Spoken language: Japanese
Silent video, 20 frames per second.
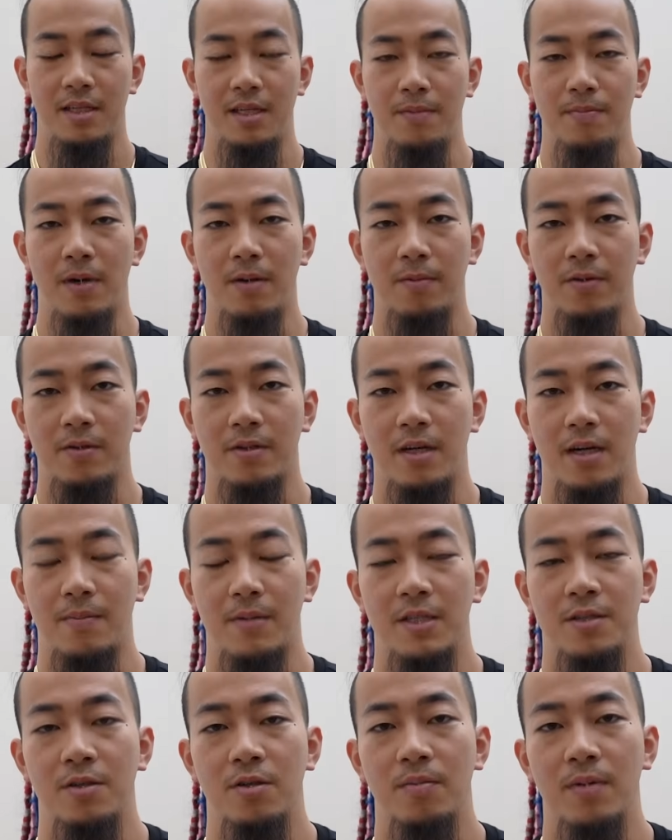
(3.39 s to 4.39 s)
今僕が
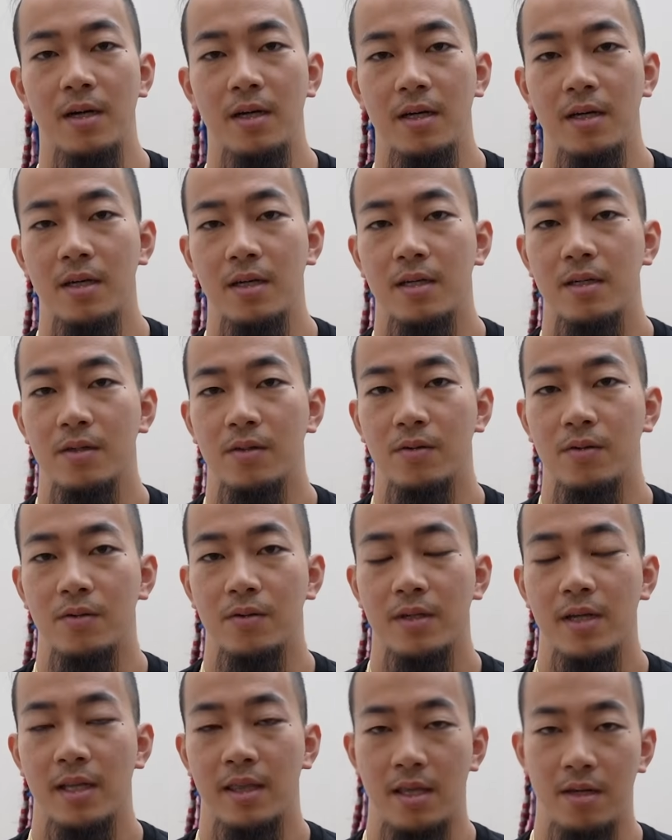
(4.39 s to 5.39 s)
マッチョバー
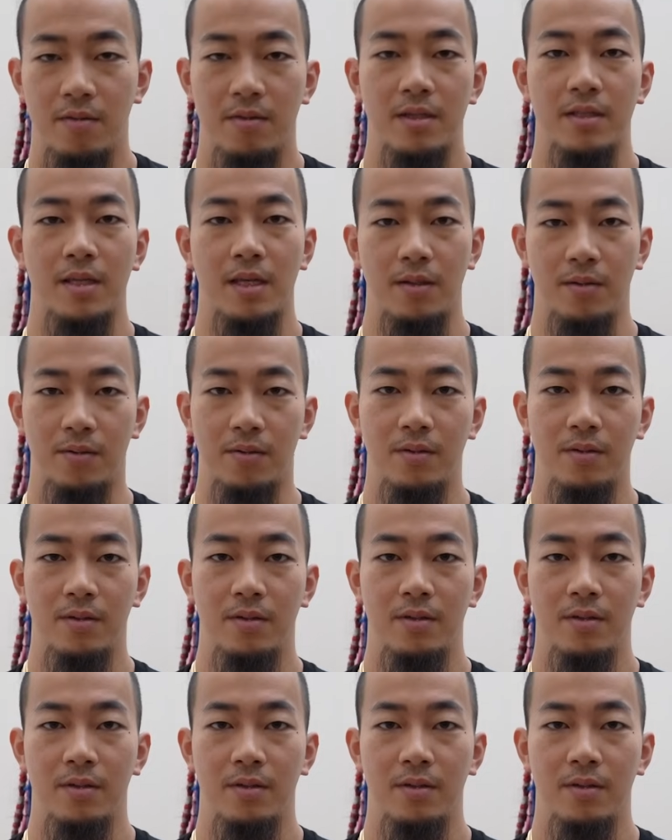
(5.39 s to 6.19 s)
をやってるんですけど、